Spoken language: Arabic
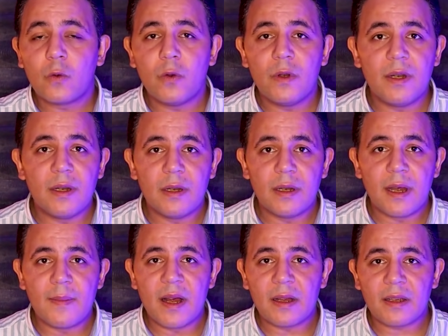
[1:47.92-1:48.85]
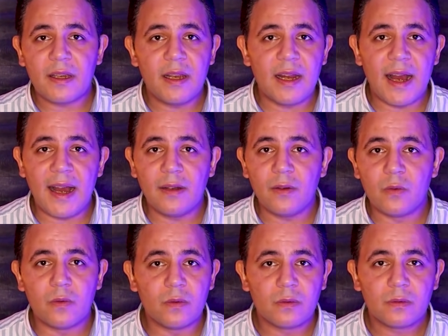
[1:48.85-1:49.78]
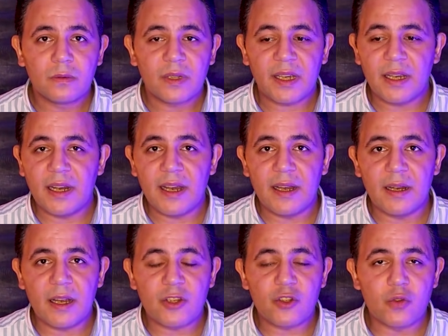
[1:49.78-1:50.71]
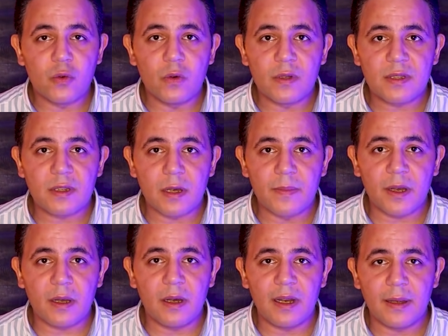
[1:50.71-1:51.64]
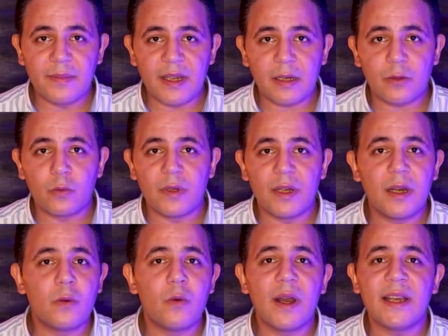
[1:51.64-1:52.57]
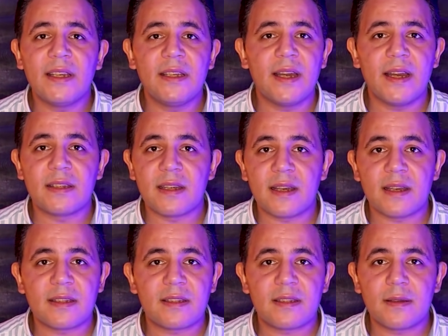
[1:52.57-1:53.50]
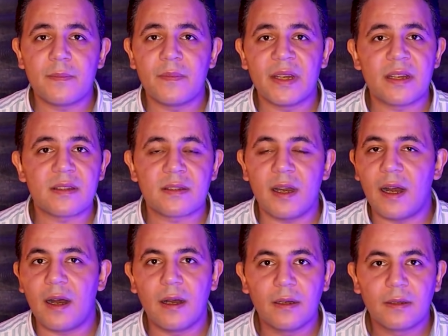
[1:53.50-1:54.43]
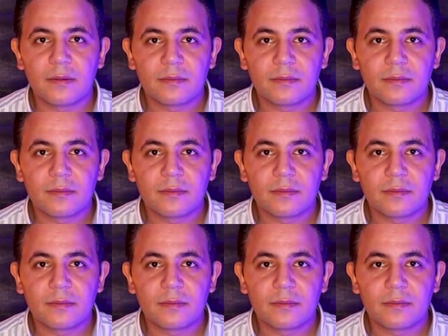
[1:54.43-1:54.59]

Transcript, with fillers: كل ما قيل عنه خلال الشهور السابقة لم يكن له أي أساس من الصحة